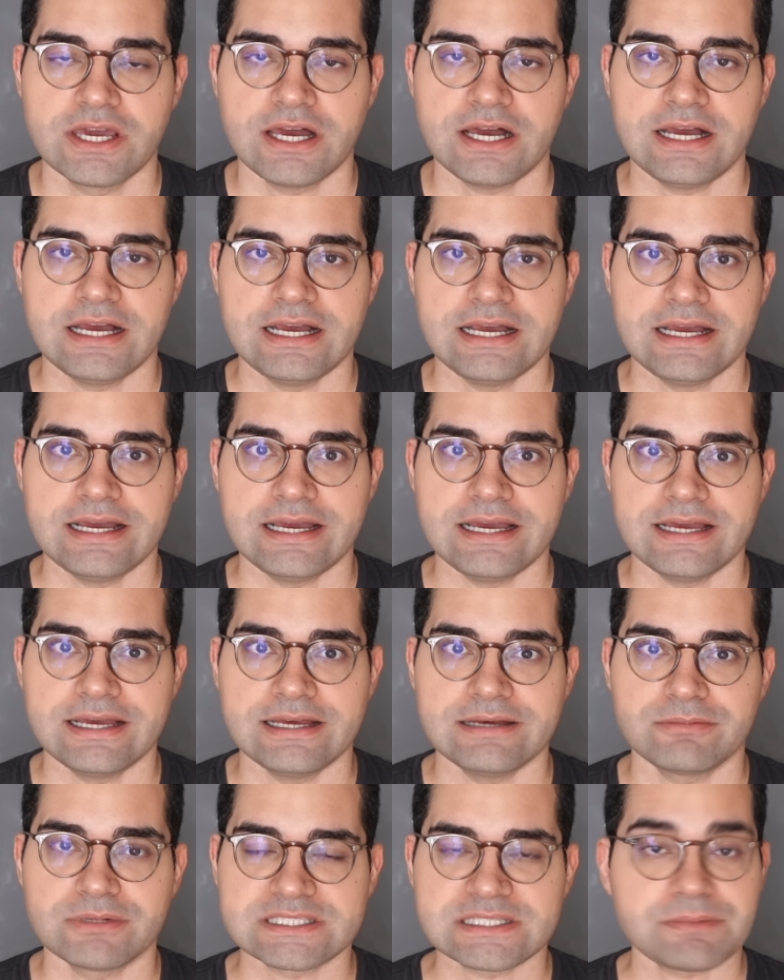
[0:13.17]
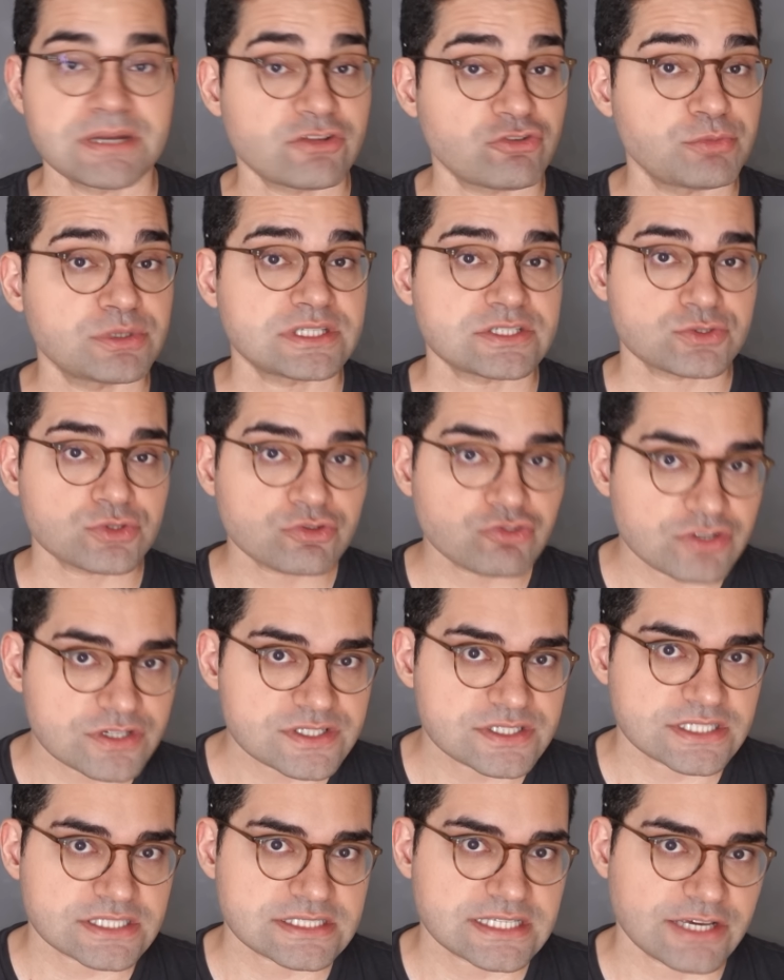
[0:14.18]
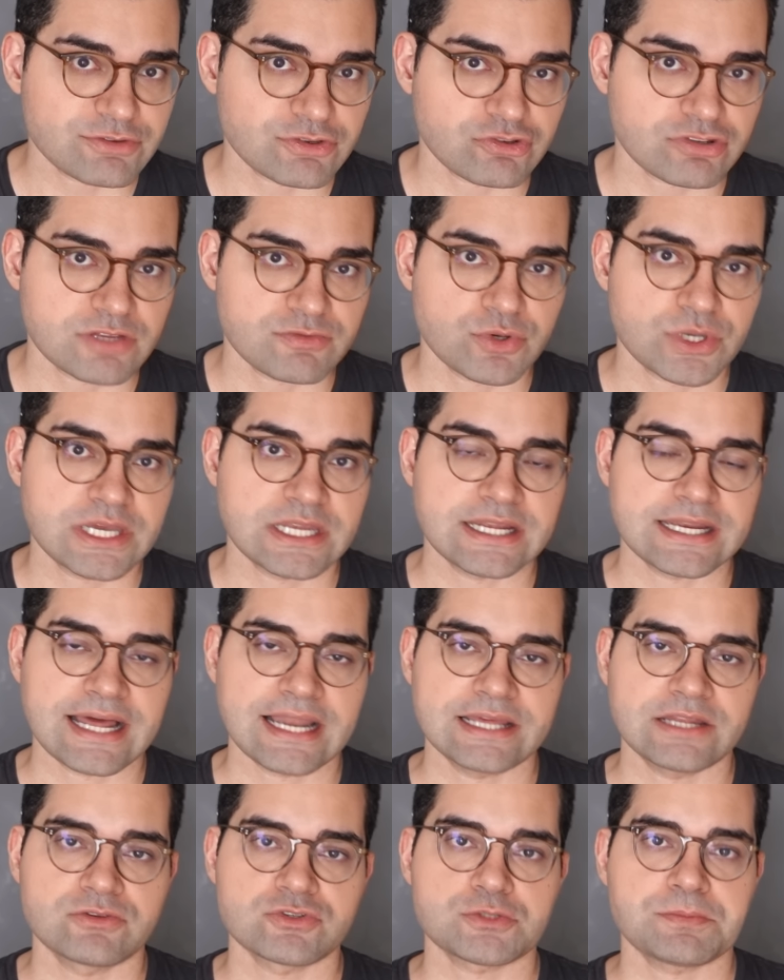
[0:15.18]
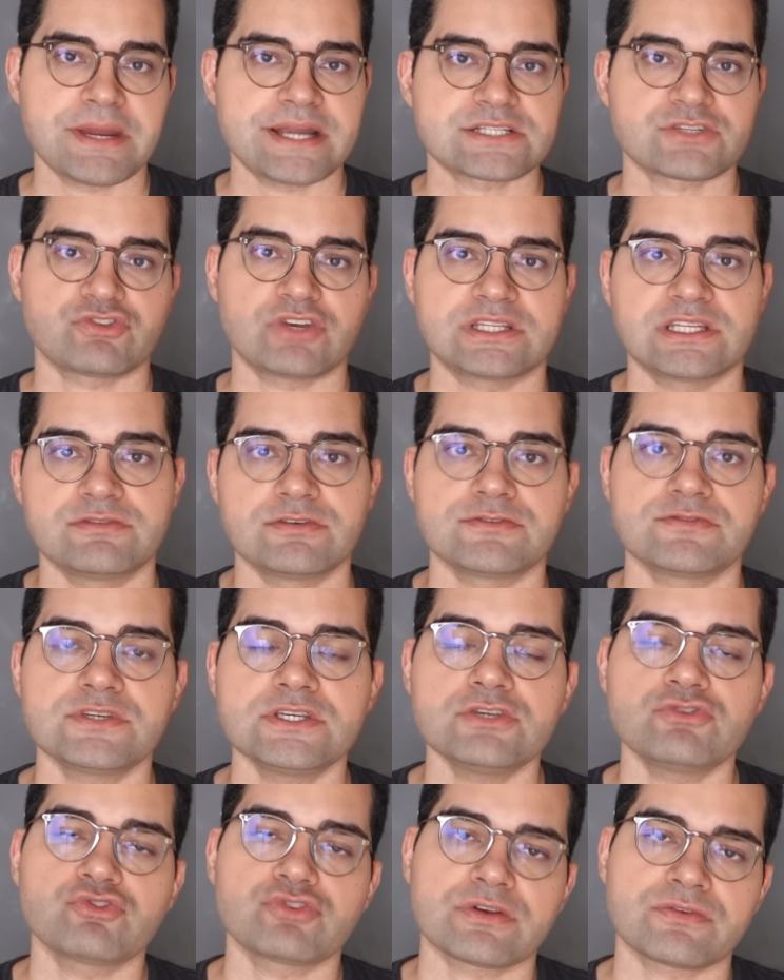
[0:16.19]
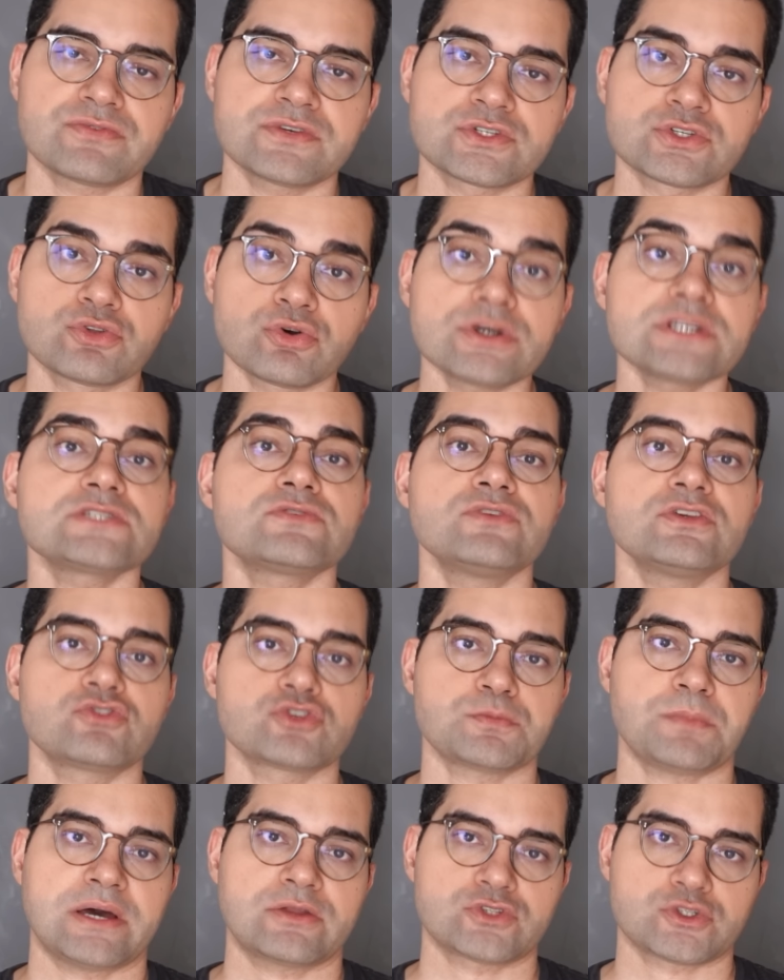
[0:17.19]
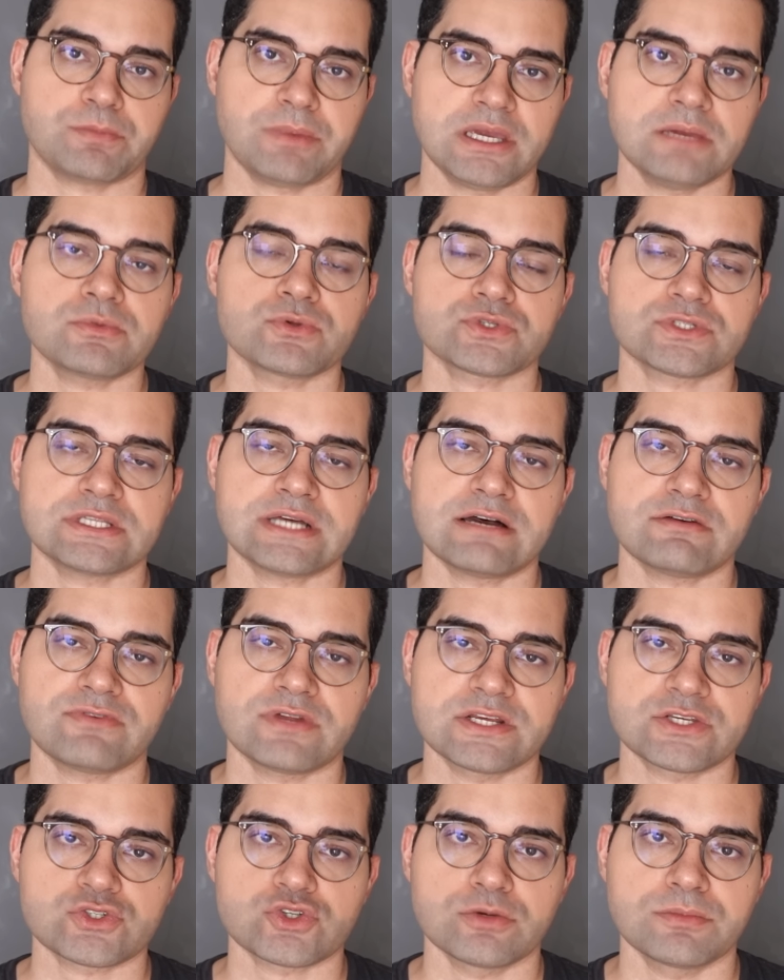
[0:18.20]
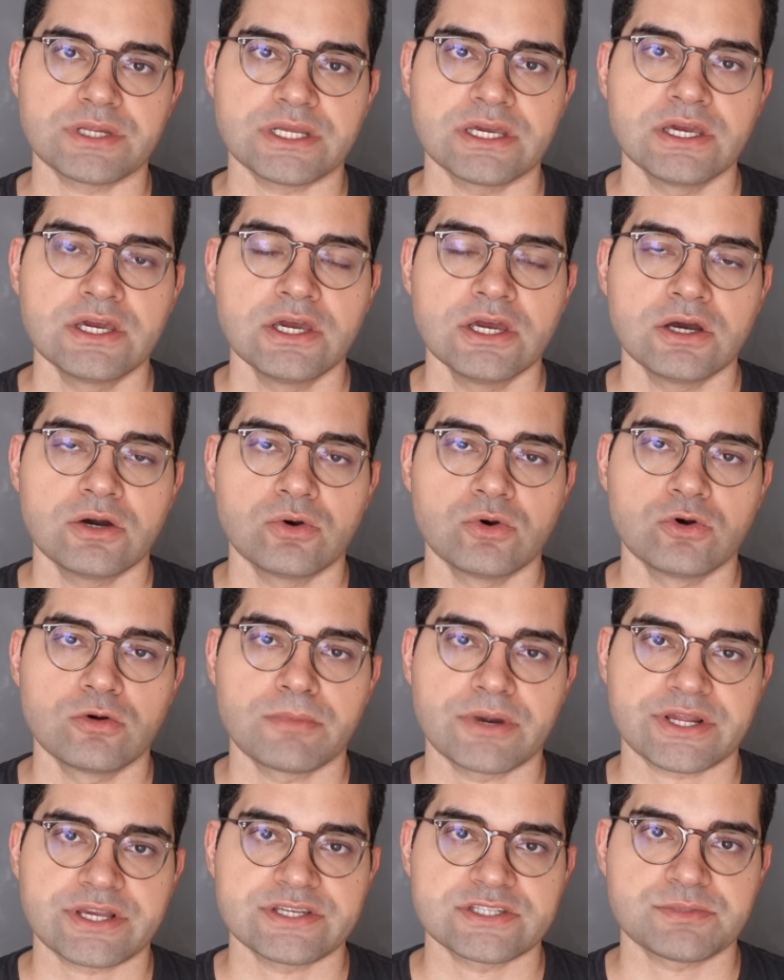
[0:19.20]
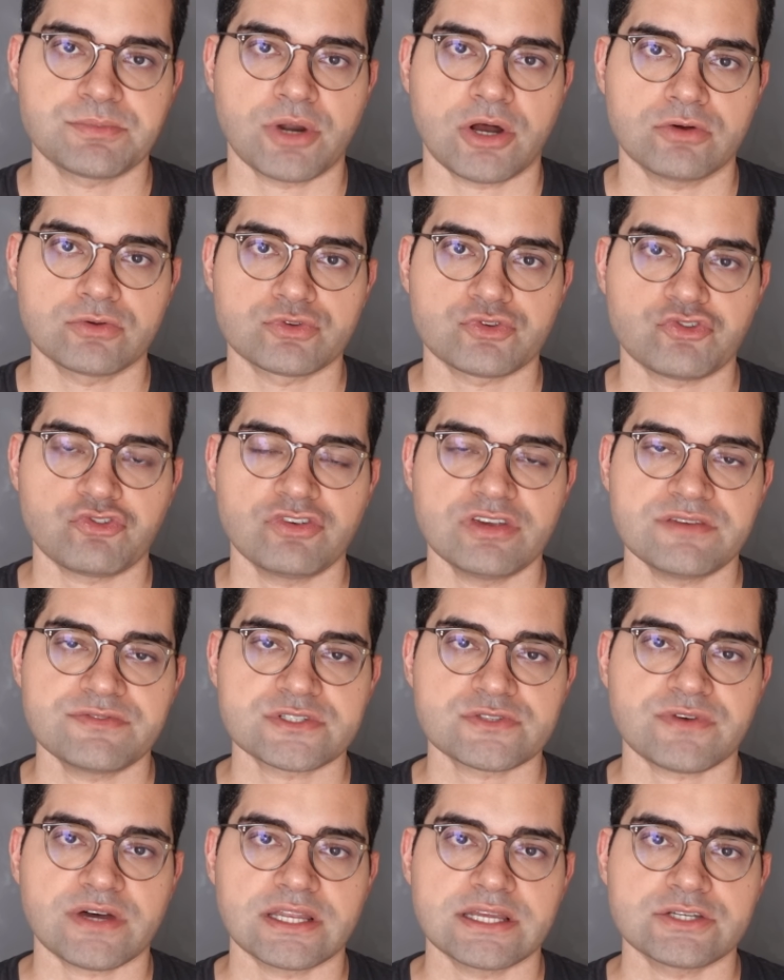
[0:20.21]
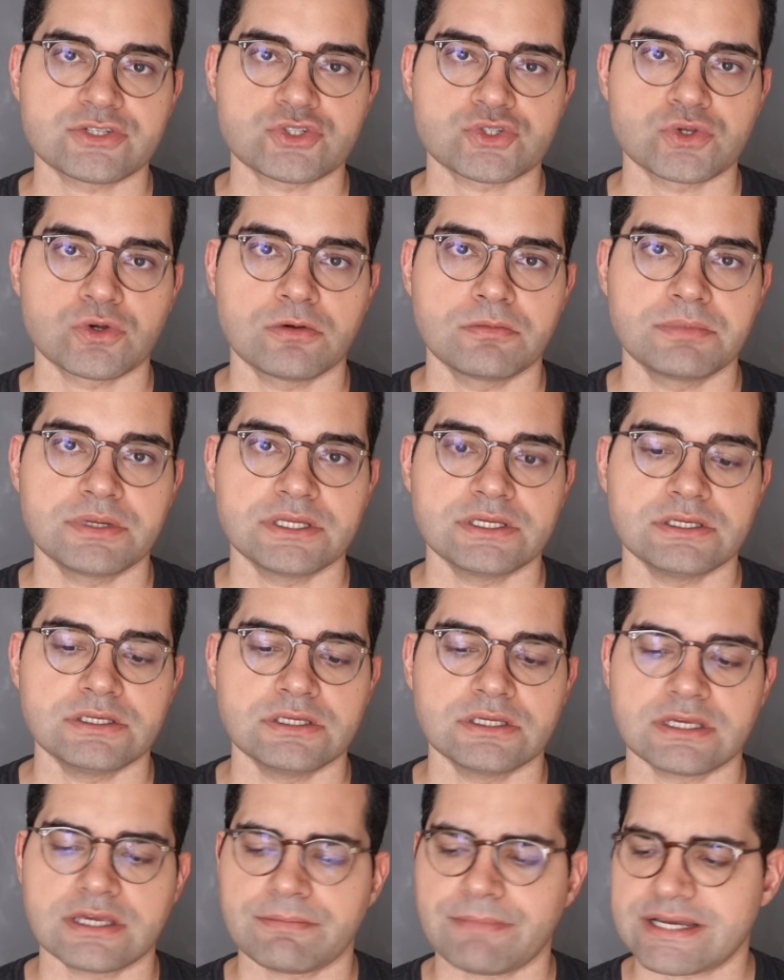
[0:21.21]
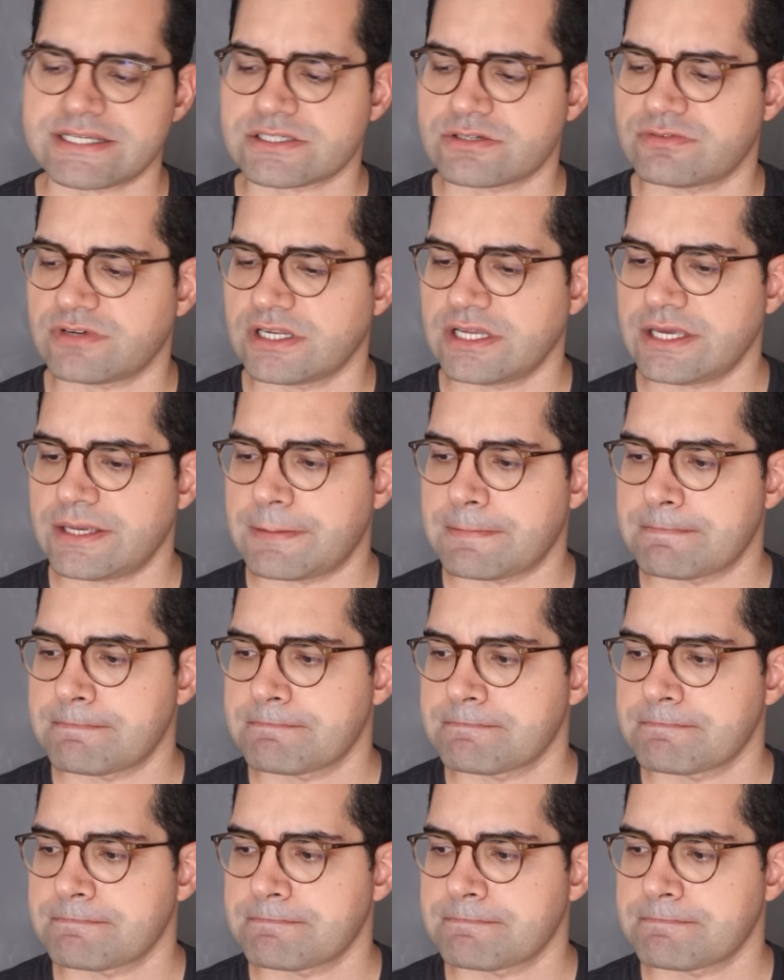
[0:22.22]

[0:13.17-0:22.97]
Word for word: É uma semana de muitas notícias, né? A gente teve o Keenan Allen nos Bears, que já teve vídeo, já fiz dois vídeos para os membros, tá? Falei sobre o Marquis Brown nos Chiefs, falei sobre... o que mais que eu falei?